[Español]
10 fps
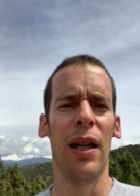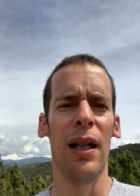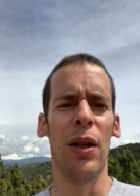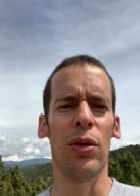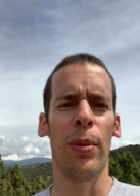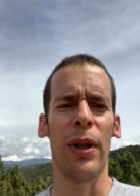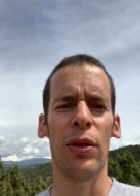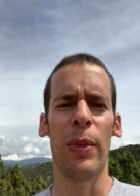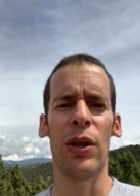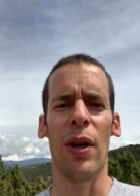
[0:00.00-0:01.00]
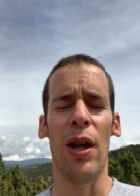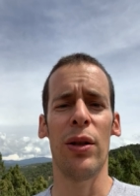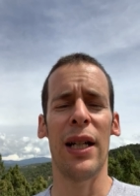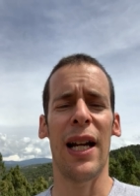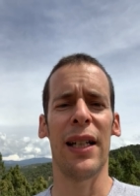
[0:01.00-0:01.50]
Y los gobiernos
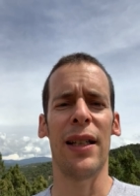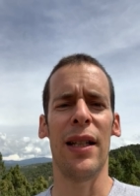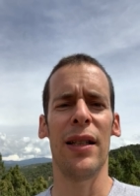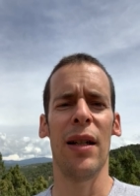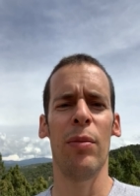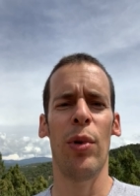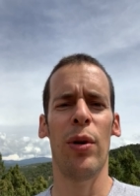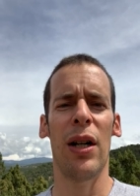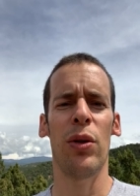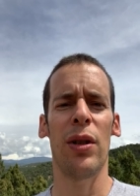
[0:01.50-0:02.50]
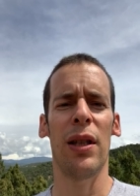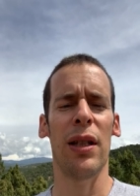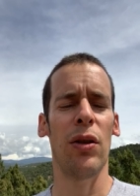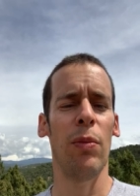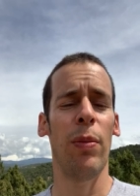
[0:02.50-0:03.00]
mencionados se caracterizan por una
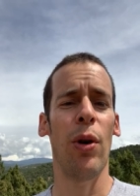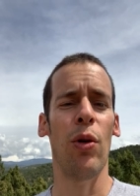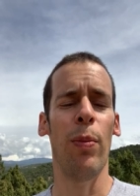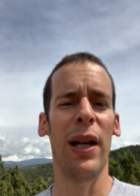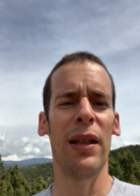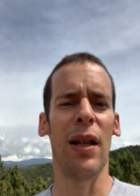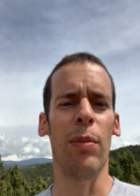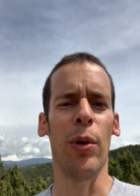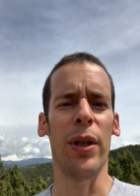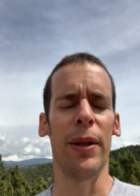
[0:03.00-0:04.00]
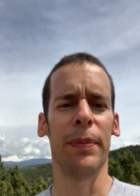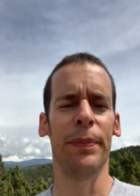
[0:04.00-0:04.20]
concentración preocupante del poder